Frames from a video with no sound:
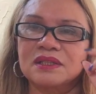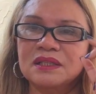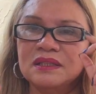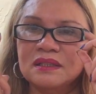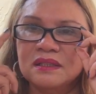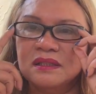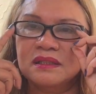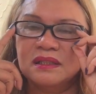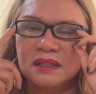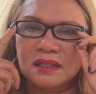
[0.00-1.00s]
rồi cái
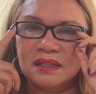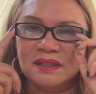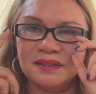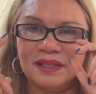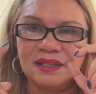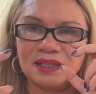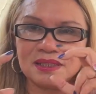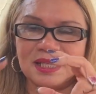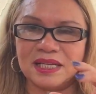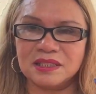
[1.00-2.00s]
uh, uh, để
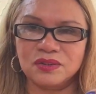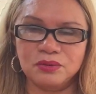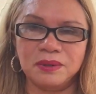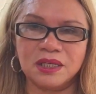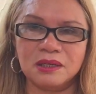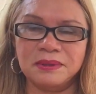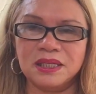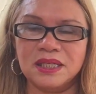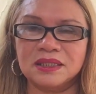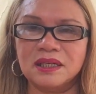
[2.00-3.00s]
car service Uber cái mình đi